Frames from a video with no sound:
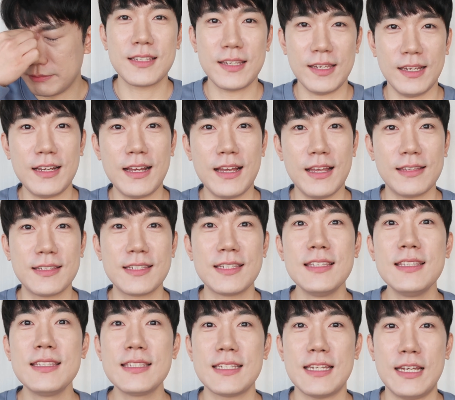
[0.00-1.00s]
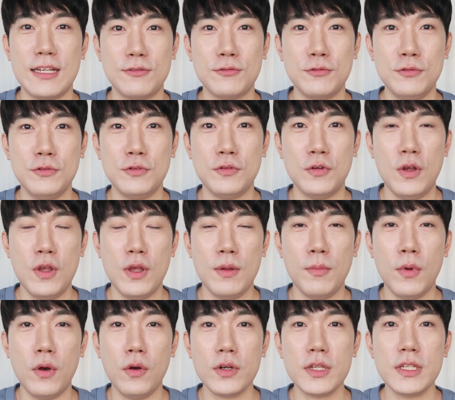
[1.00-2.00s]
제가 진짜로
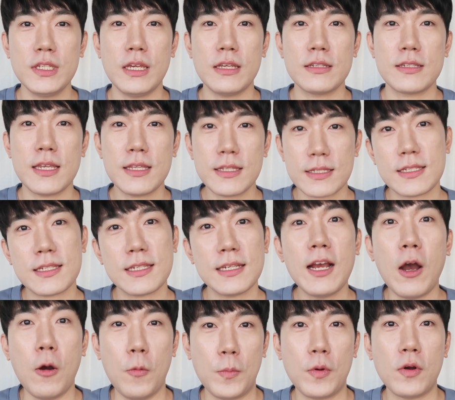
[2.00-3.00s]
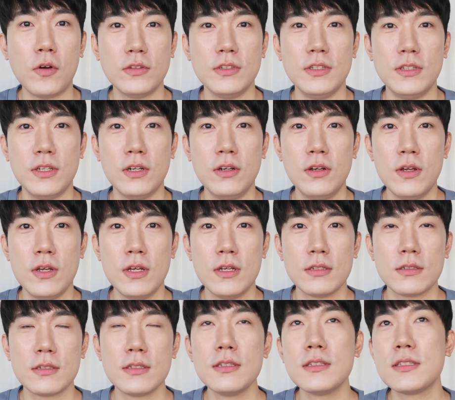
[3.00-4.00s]
머리에 새치가 없거든요.
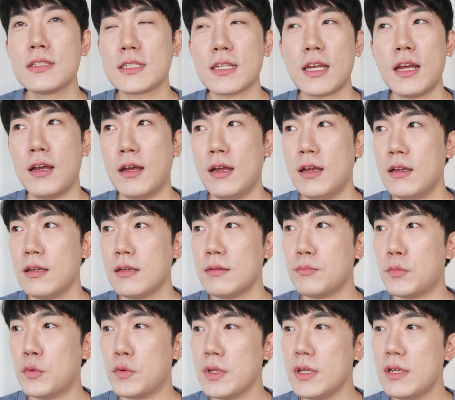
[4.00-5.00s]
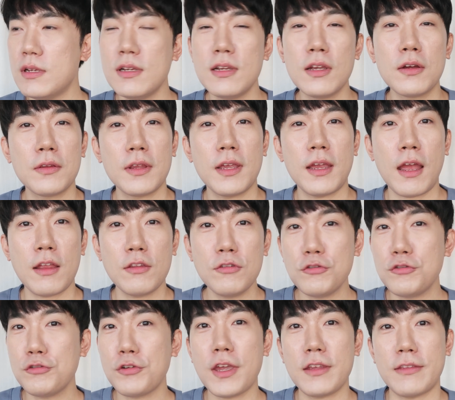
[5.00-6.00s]
진짜 뭐 1년에
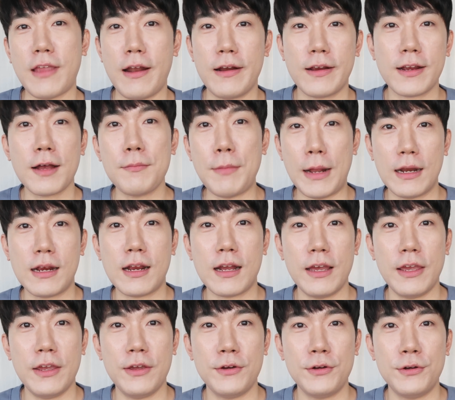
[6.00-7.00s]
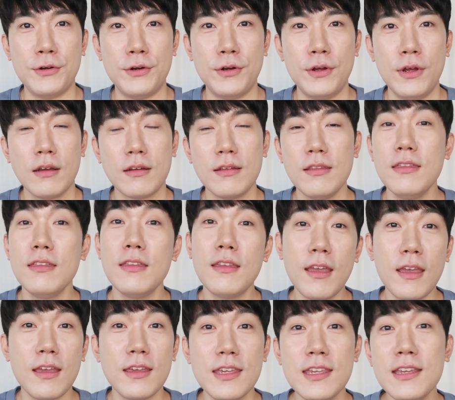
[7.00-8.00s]
한두 개 날까 말까 해요.
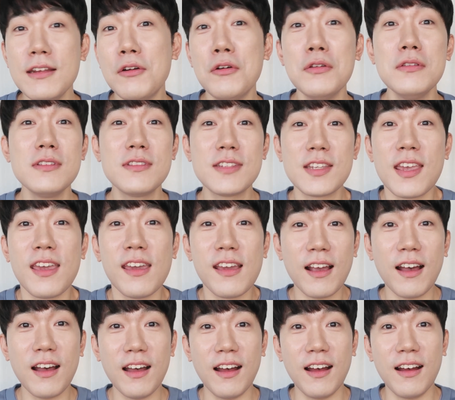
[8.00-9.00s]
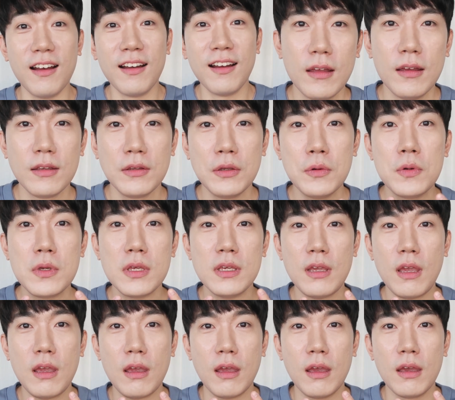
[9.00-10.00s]
근데 이런 제가
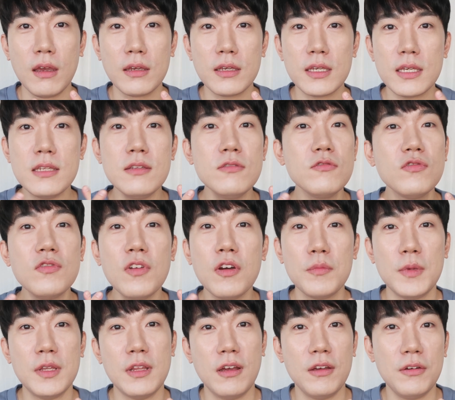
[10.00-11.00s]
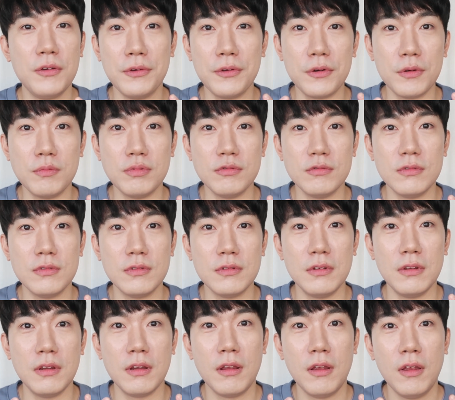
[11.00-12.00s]
여기에 흰 수염이 나요
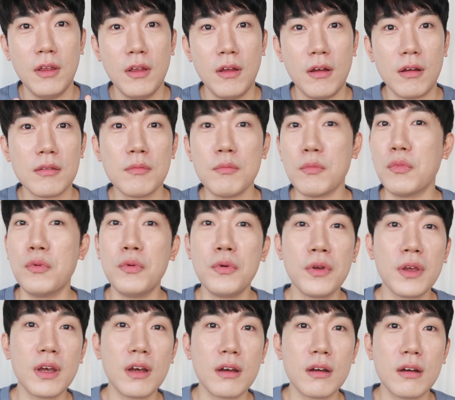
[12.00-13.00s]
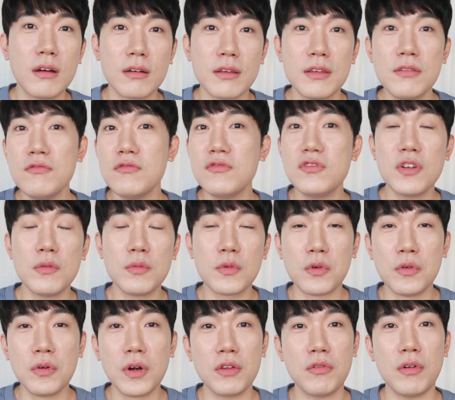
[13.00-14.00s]
여러분 아니 뭐야 흰 수염
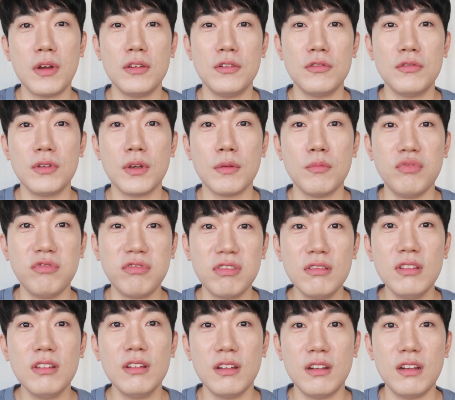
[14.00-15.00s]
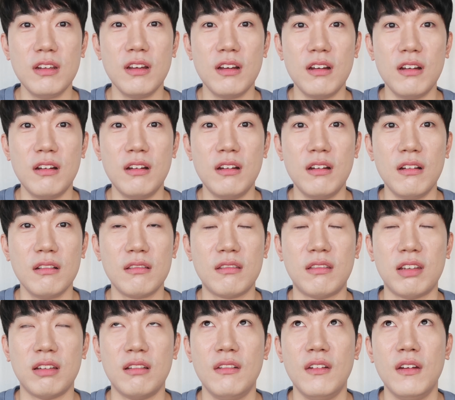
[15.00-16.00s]
고래도 아니고 이게 무슨 일이야
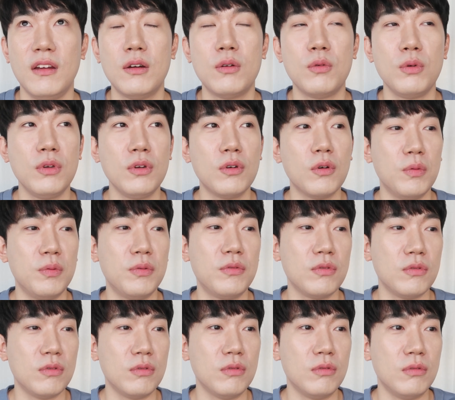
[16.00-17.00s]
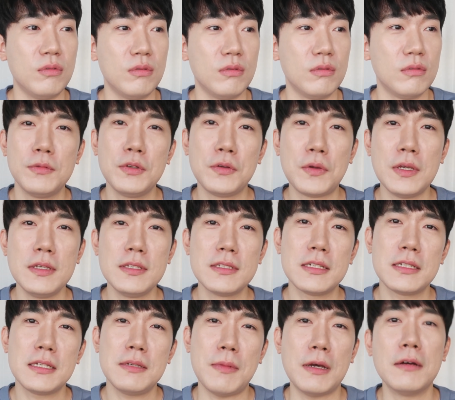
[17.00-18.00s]
참. 어이가 없어 아무튼
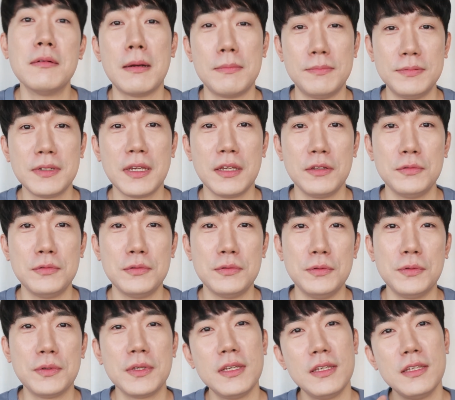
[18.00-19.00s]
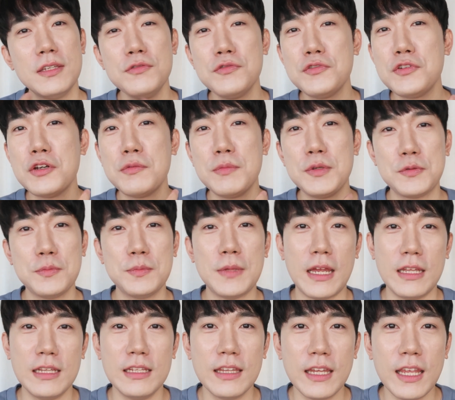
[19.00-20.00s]
굉장히 마음 아프게도 여기 흰 수염이 좀
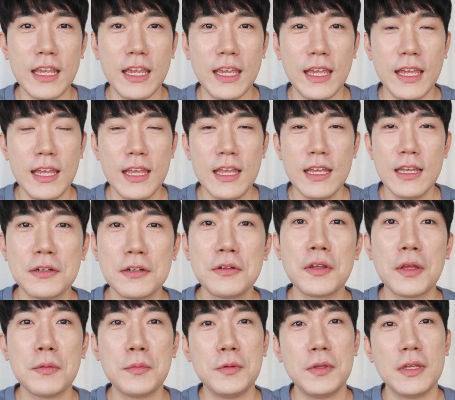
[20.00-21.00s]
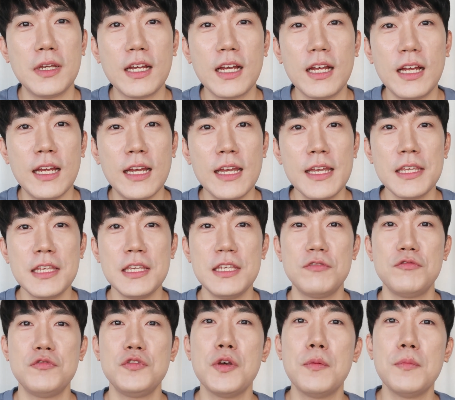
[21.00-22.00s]
나는데 그러다 보니까 이
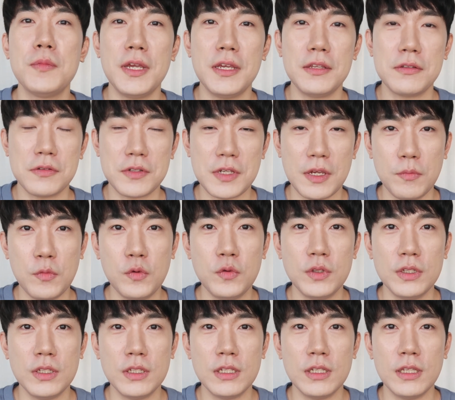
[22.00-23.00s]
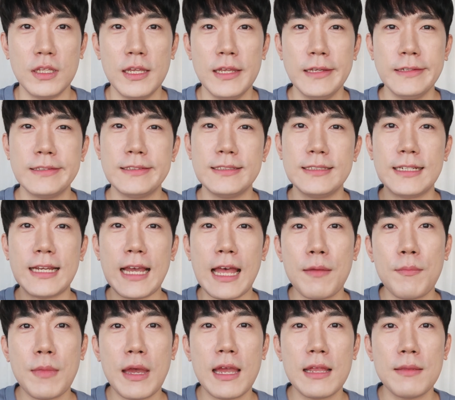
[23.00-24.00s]
수염 레이저 제모는 그
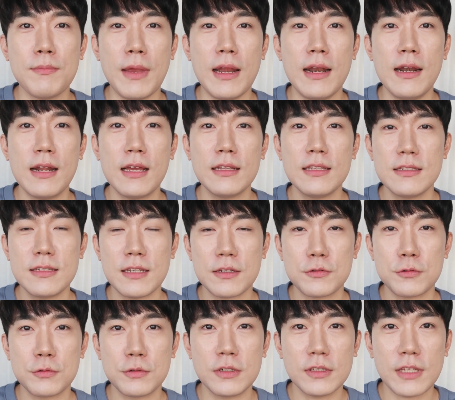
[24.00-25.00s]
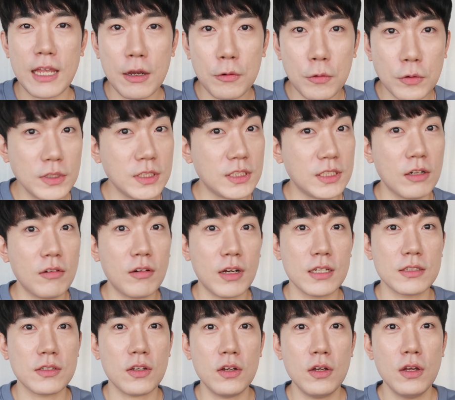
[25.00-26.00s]
까만 멜라닌 색소를 타고
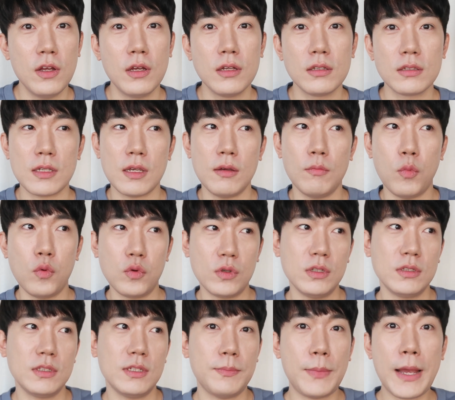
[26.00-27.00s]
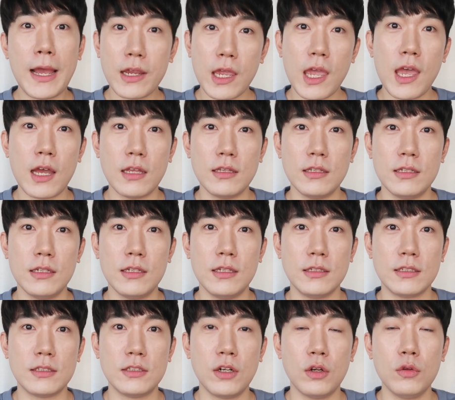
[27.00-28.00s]
들어가서 이제 모근을
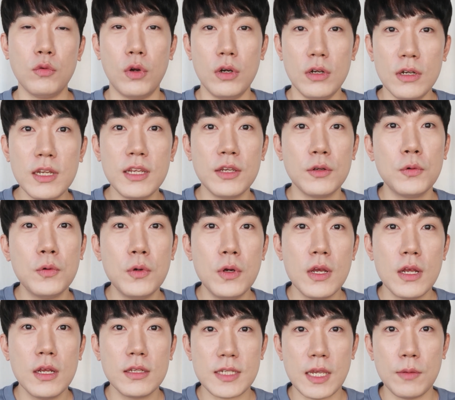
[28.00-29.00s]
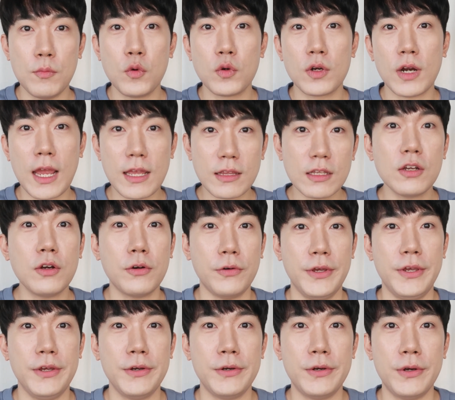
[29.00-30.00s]
파괴하는 그런 원리로 제모를 하는
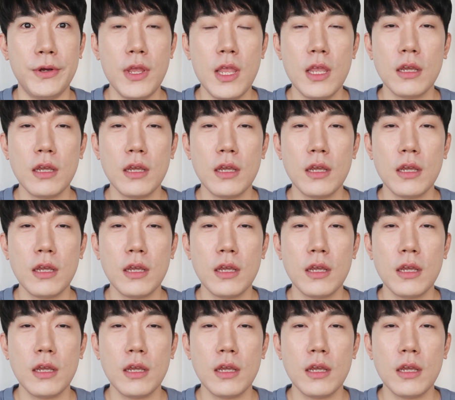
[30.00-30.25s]
거예요